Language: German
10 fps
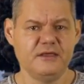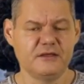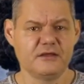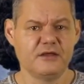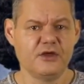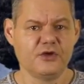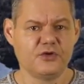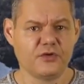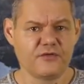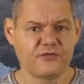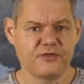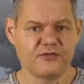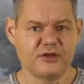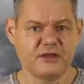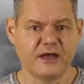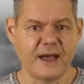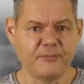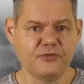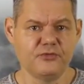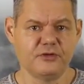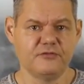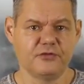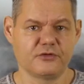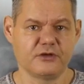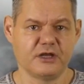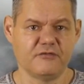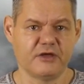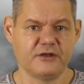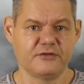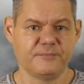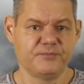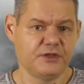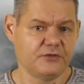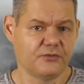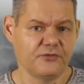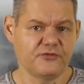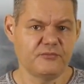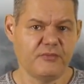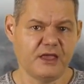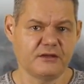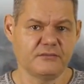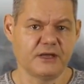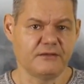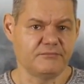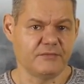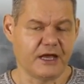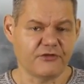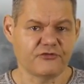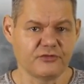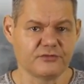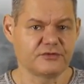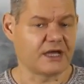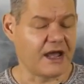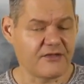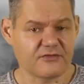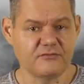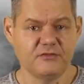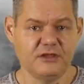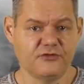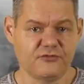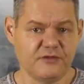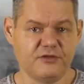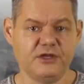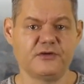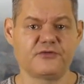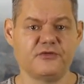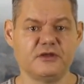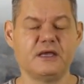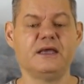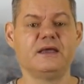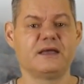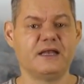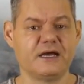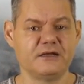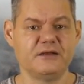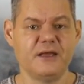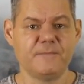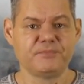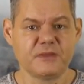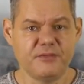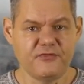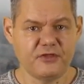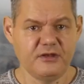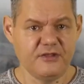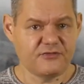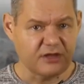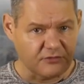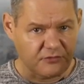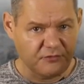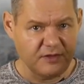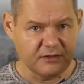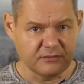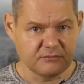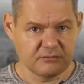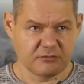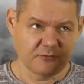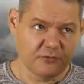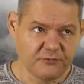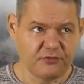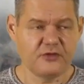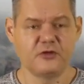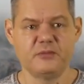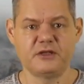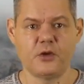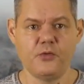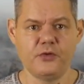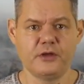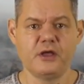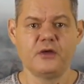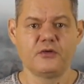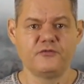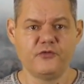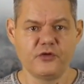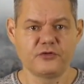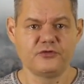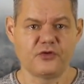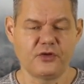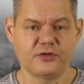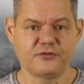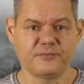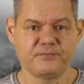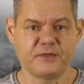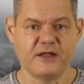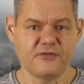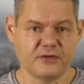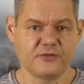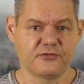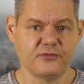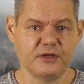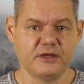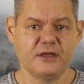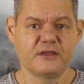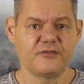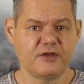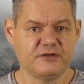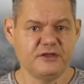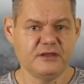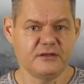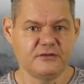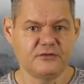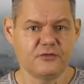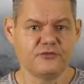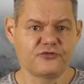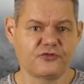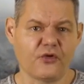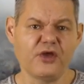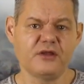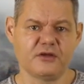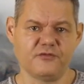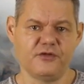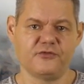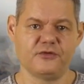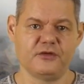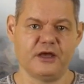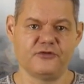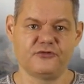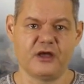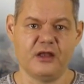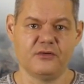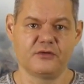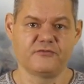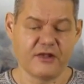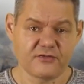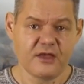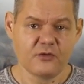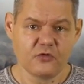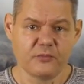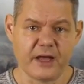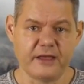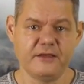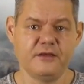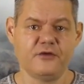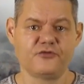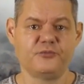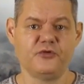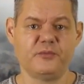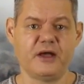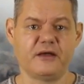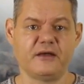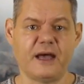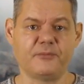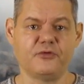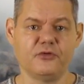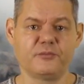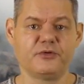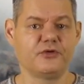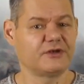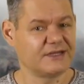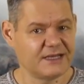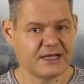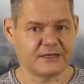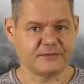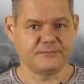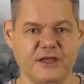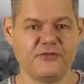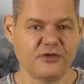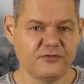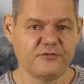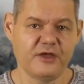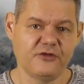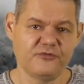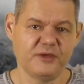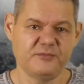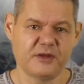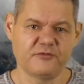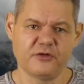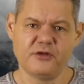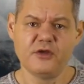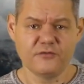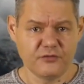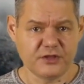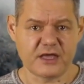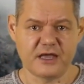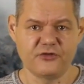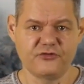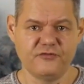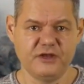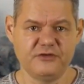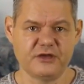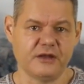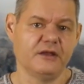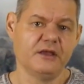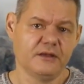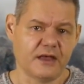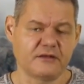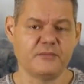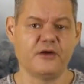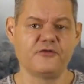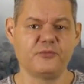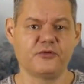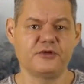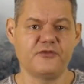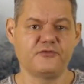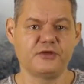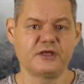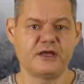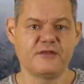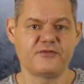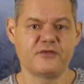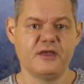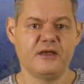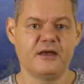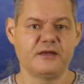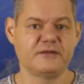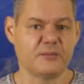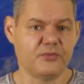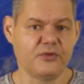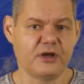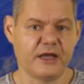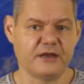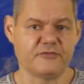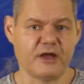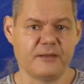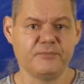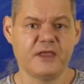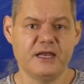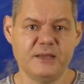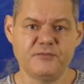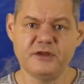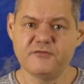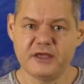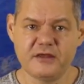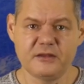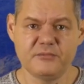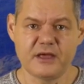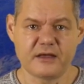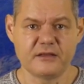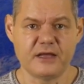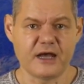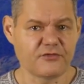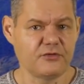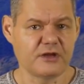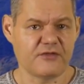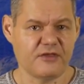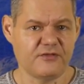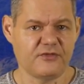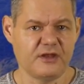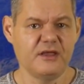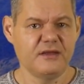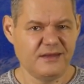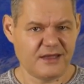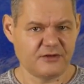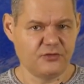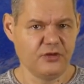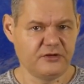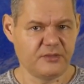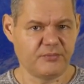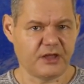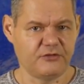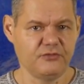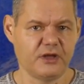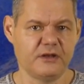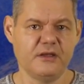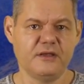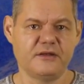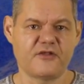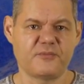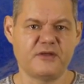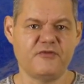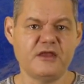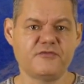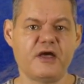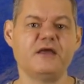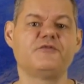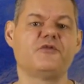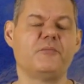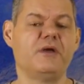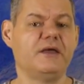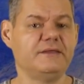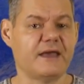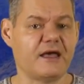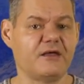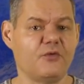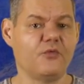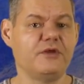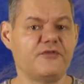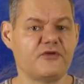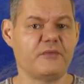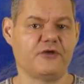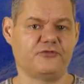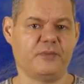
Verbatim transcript: ihre kurzfristige abkühlende Wirkung relevant. Die großen Mengen an Asche und Gasen wie Schwefeldioxid gelangen bis in die Stratosphäre 50 Kilometer Höhe und wirken dort als Aerosole reflektierend und streuend auf die Sonneneinstrahlung, was global spürbare Abkühlung bedeuten kann. In solchen Fällen spricht man von vulkanischen Wintern. Nach dem Ausbruch des Vulkans äh, Tambora etwa erlebte die Welt im Jahre 1816 derart kühle Temperaturen, dass man weltweit vom Jahr ohne Sommer